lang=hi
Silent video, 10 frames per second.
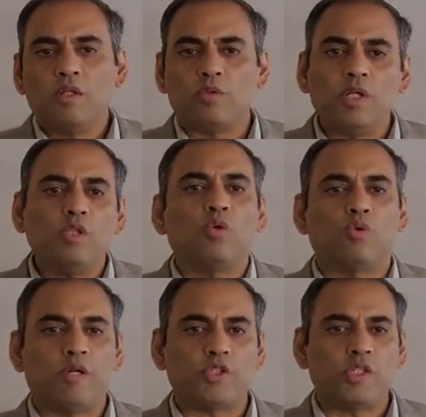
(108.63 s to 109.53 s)
तो ये दो
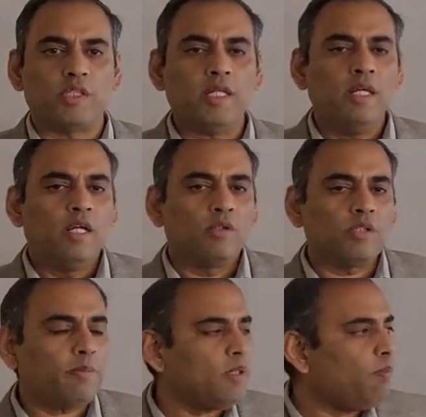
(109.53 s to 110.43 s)
क्वेश्चन हैं तो
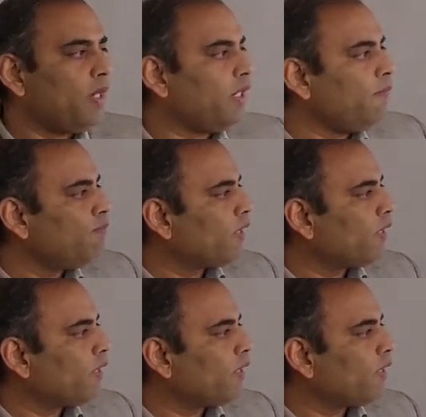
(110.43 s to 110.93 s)
सबसे पहले